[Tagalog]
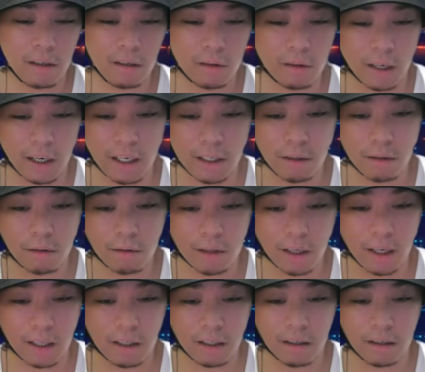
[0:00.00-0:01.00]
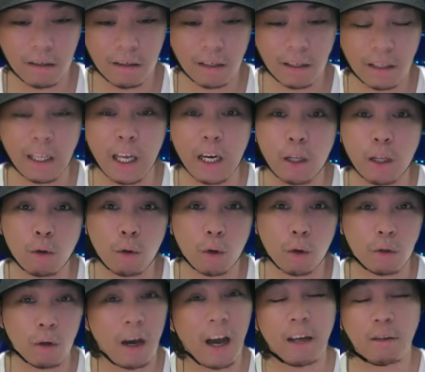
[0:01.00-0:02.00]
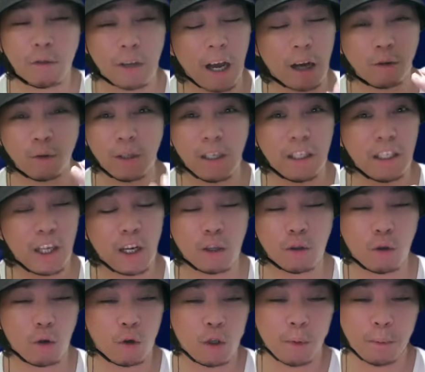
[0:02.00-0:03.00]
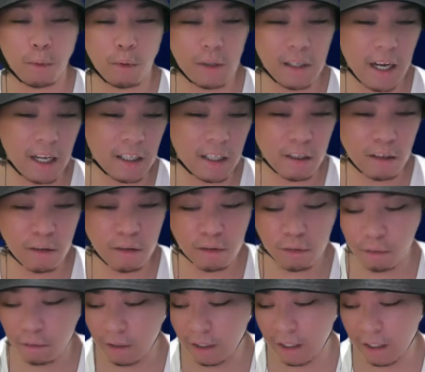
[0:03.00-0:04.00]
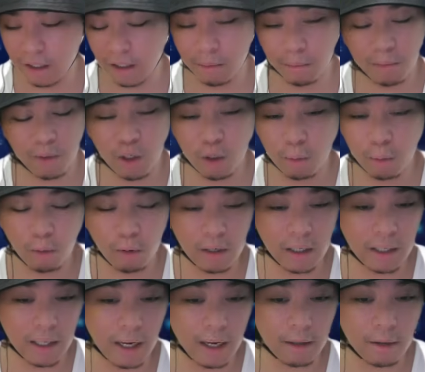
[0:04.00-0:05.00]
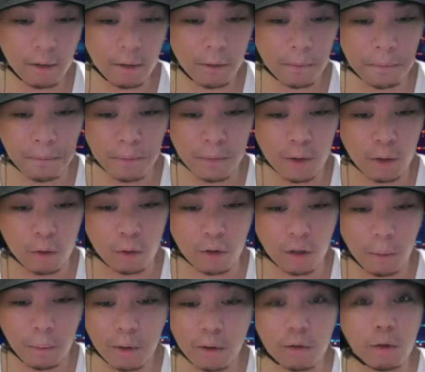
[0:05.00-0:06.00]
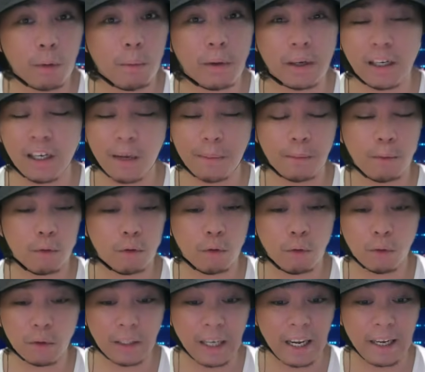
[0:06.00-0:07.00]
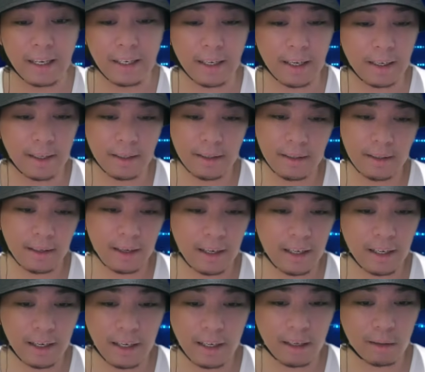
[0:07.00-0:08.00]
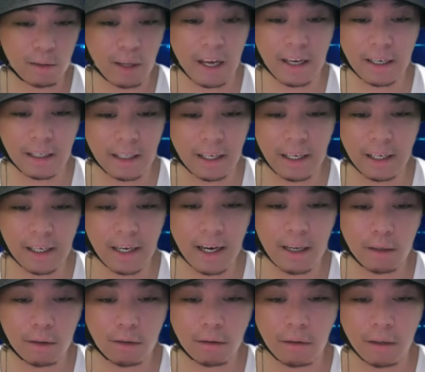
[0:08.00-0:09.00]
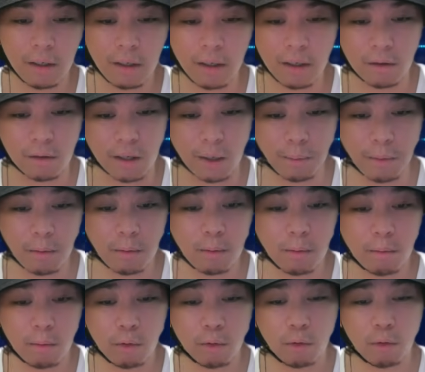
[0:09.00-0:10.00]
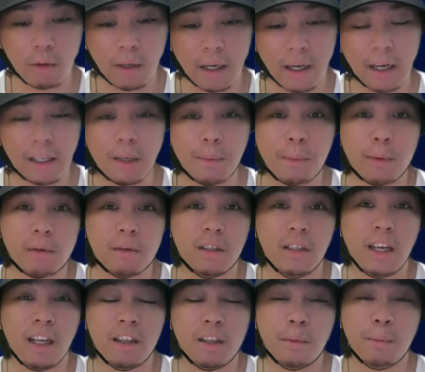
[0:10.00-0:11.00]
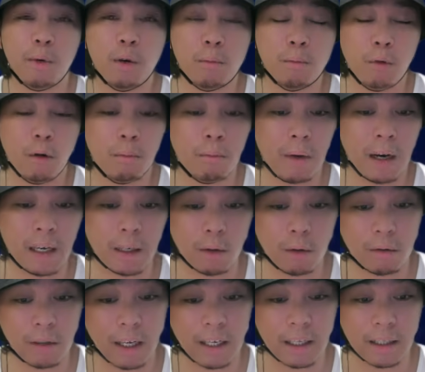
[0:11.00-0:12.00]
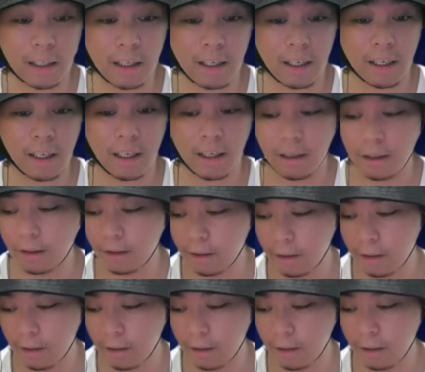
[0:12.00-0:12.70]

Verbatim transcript: sa ano sa ating teritoryo as actually teritoryo po natin yun no talagang binuburi tayo sobra sobra na po itong China kaya sana talaga no sa pamumuno ng ating presidente Bongbong Marcos sana talaga